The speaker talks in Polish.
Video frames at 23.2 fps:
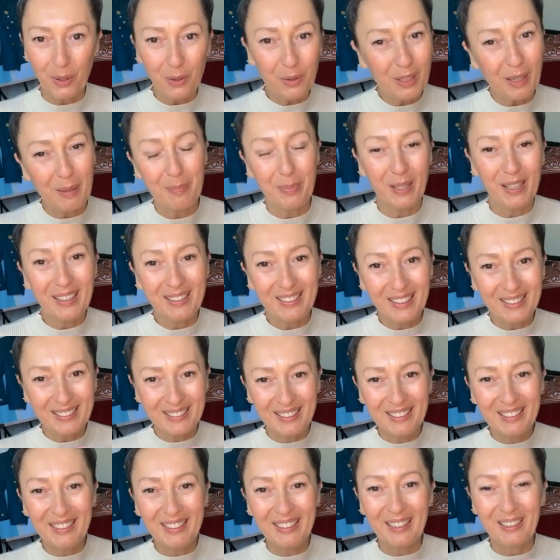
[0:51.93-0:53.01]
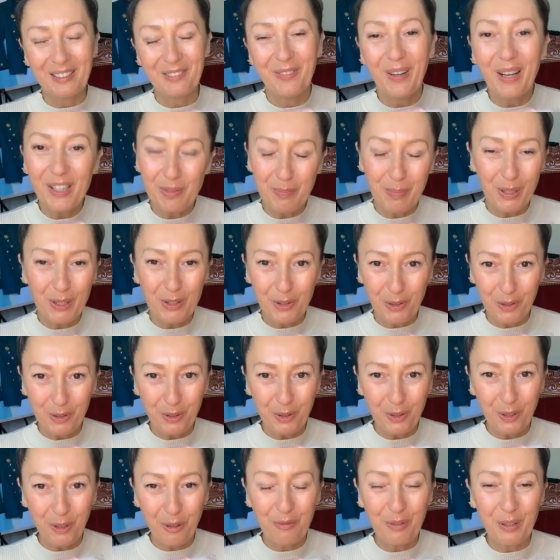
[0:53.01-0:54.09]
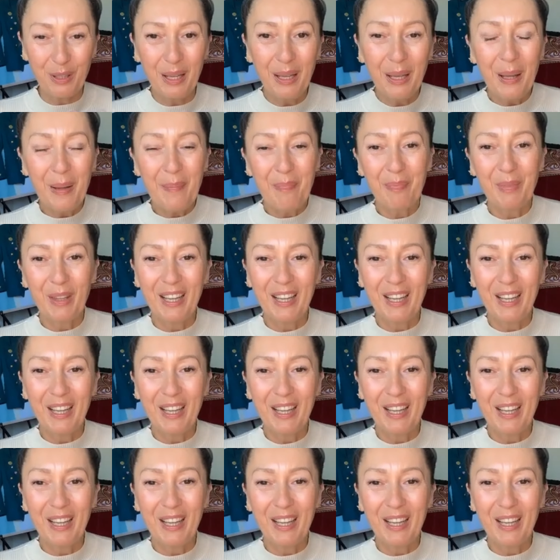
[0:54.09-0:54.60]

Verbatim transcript: program pielęgnacyjny na twarz pięciokrokowy,